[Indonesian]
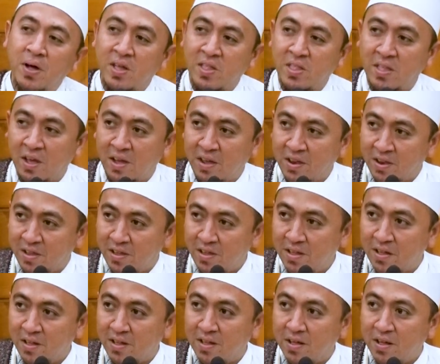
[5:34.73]
kita ini.
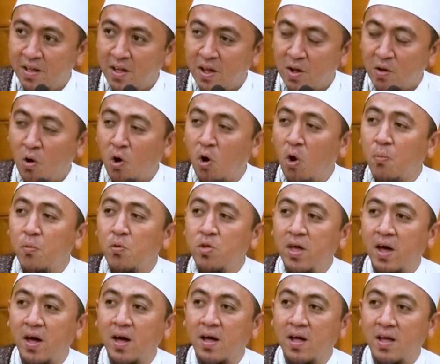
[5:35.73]
Kalau
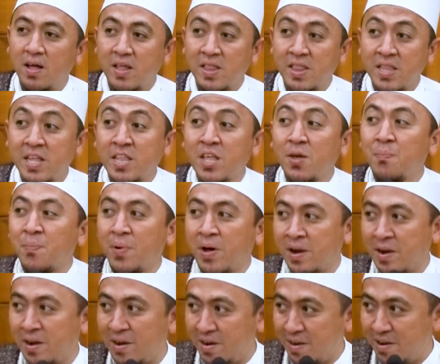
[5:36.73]
punya,
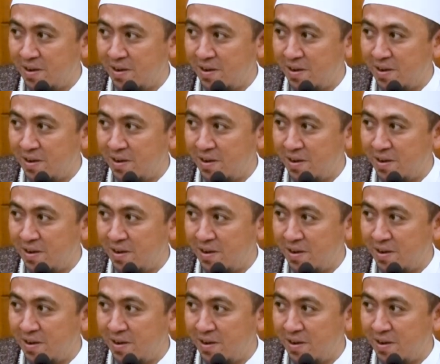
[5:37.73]
titipan.